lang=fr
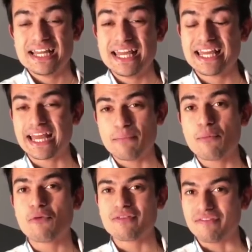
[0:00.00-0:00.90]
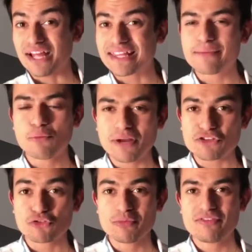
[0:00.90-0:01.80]
Et également, bon, il va faire un très bon
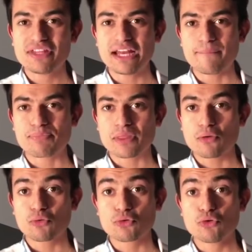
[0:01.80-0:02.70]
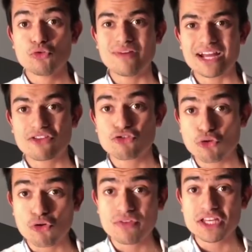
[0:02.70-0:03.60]
match en demi-finale contre Novak
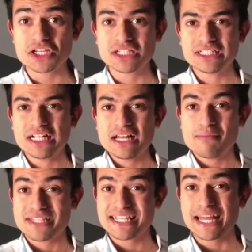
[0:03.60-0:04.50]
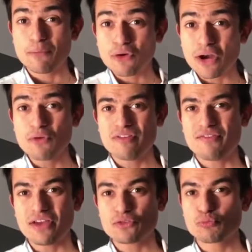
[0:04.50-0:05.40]
Djokovic. Mais c'est également là où il
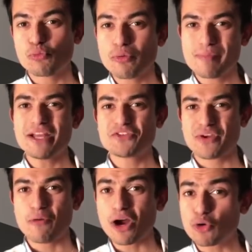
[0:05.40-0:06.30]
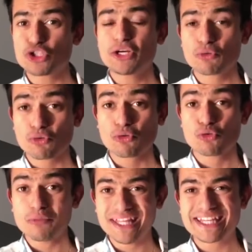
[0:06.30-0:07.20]
va faire son premier match vraiment accroché contre
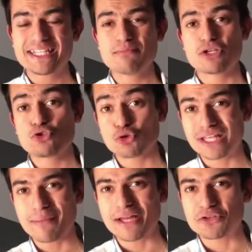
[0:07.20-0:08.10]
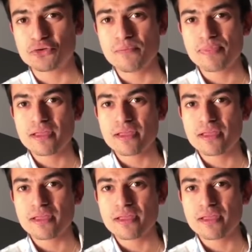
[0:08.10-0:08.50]
Dominic Thiem sur terre battue.